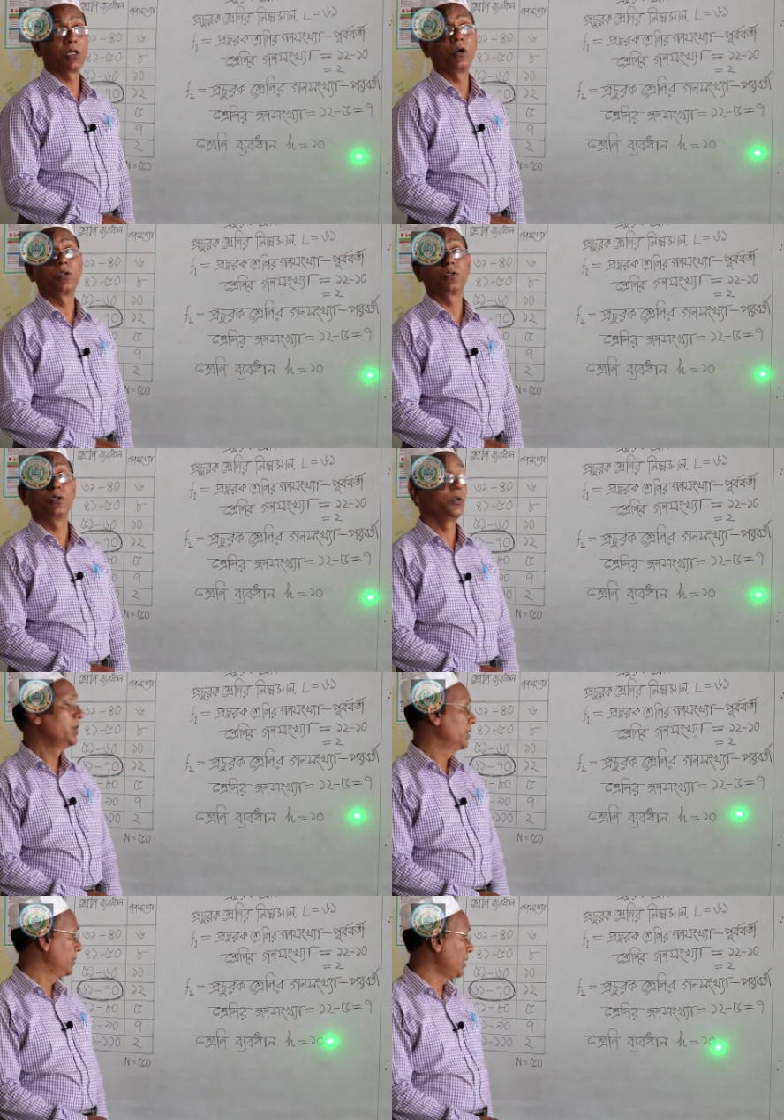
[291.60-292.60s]
ইকুয়াল টু
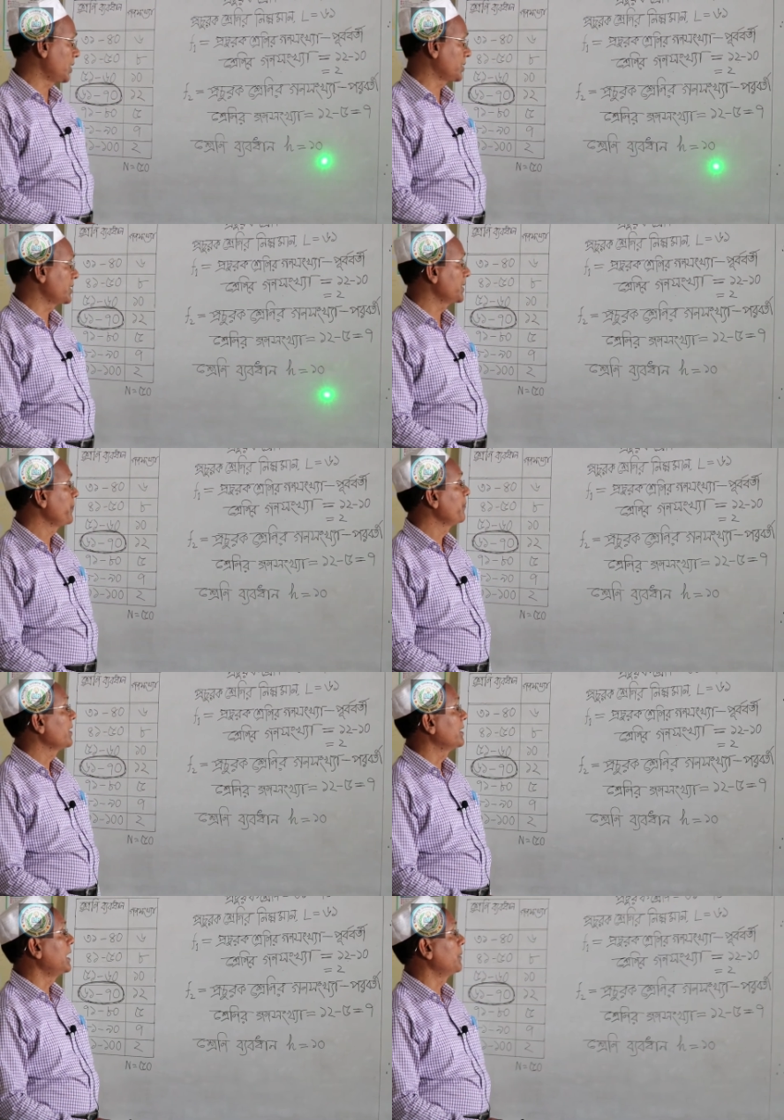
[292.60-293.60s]
দশ
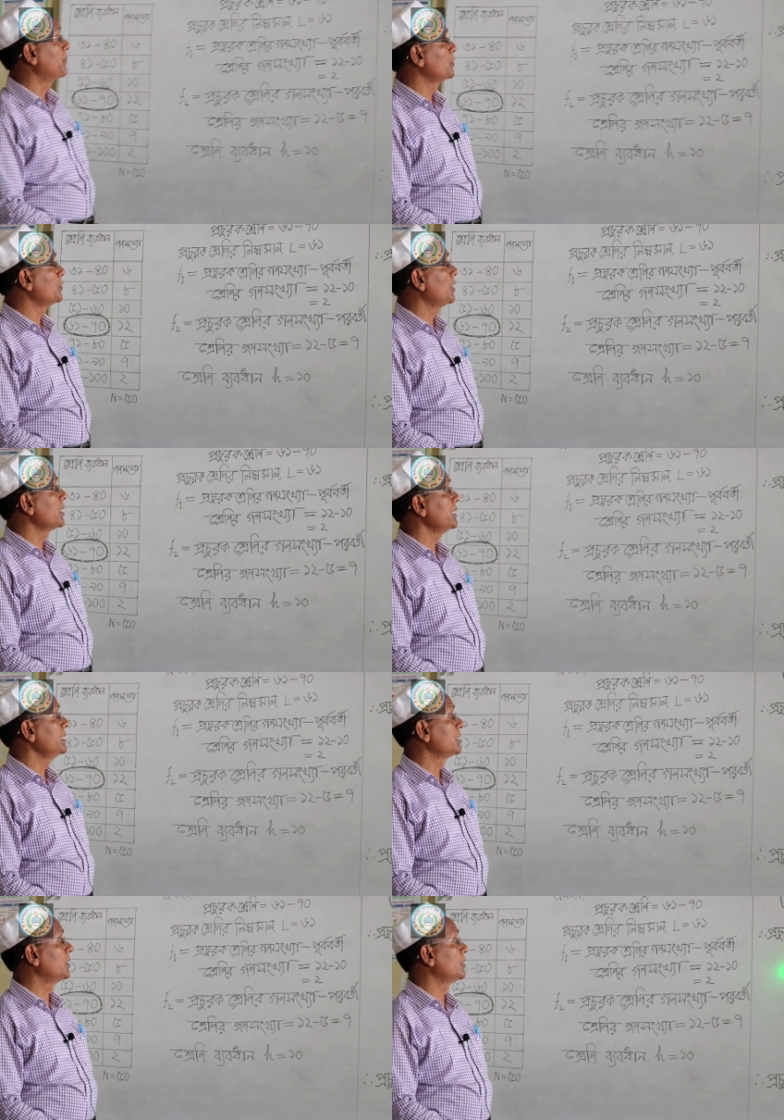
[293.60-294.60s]
তাহলে প্রচুরক
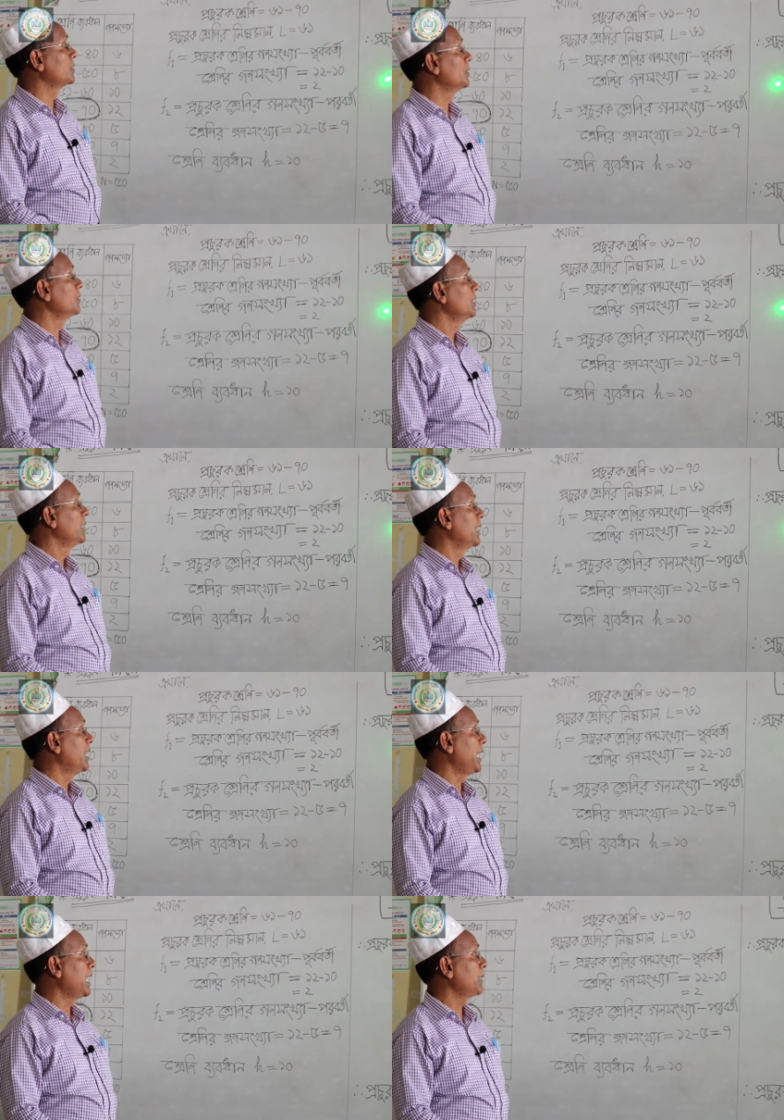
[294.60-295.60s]
ইজ ইকুয়াল টু
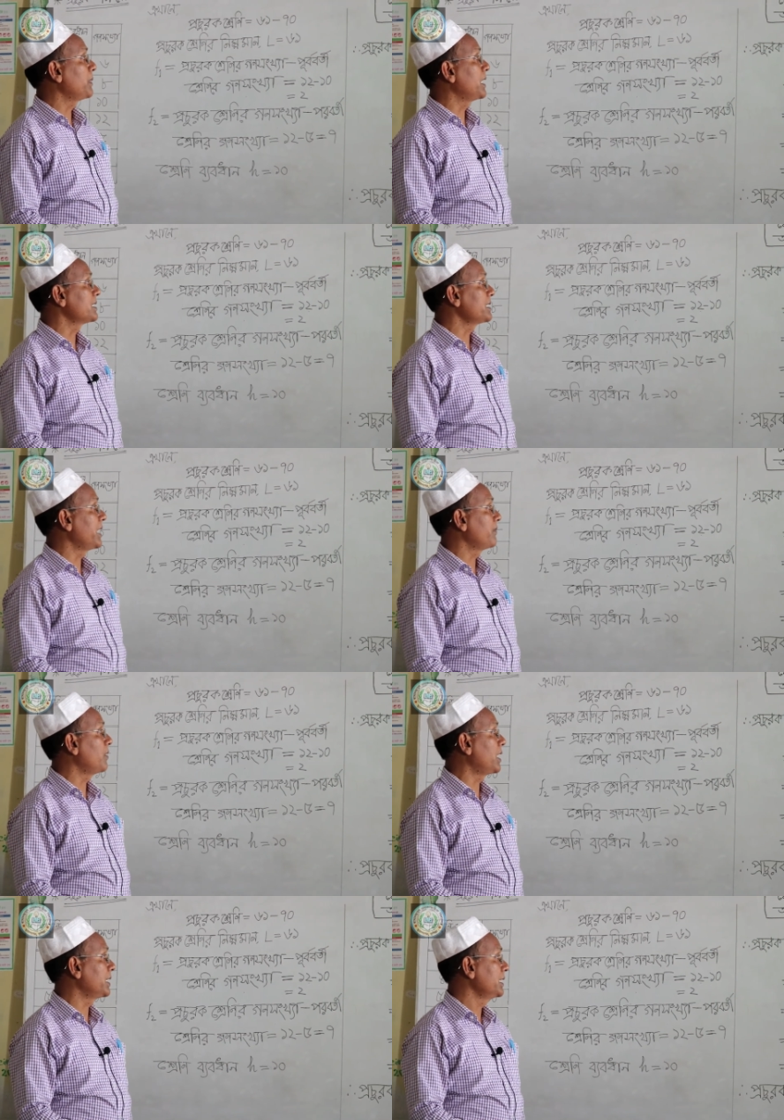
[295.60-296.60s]
এল প্লাস এফ
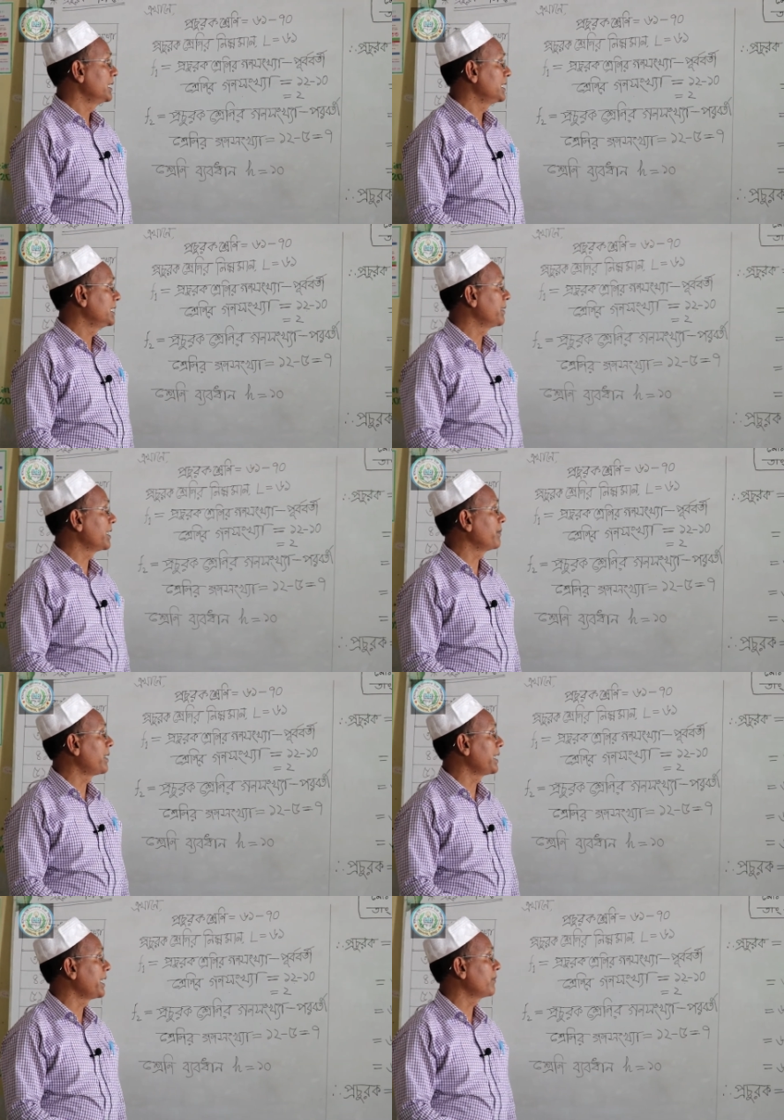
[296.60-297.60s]
ওয়ান ডিভাইডেড
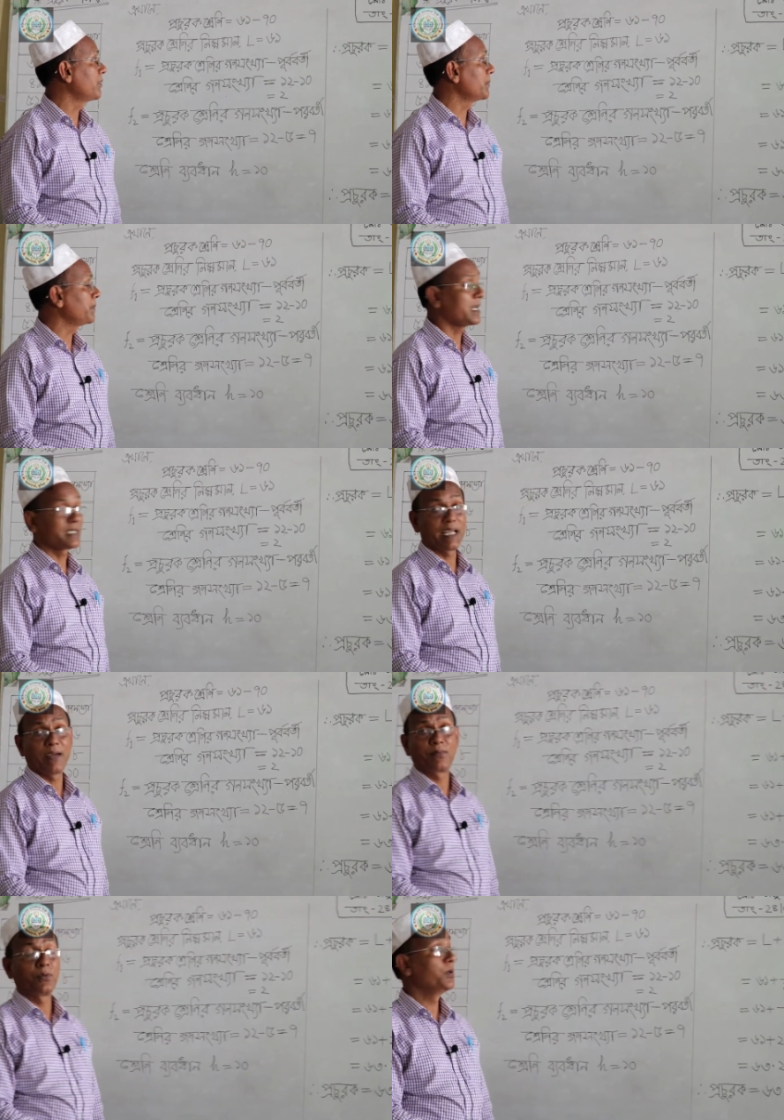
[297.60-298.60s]
বাই এফ ওয়ান প্লাস
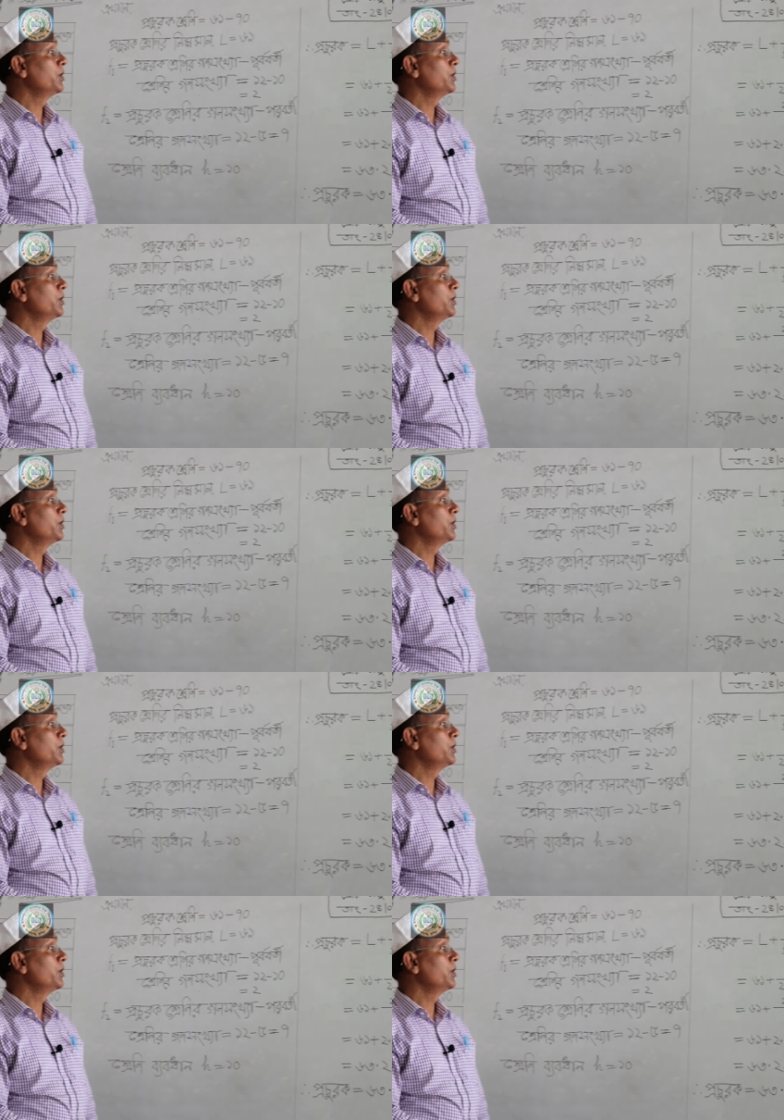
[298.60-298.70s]
এফ টু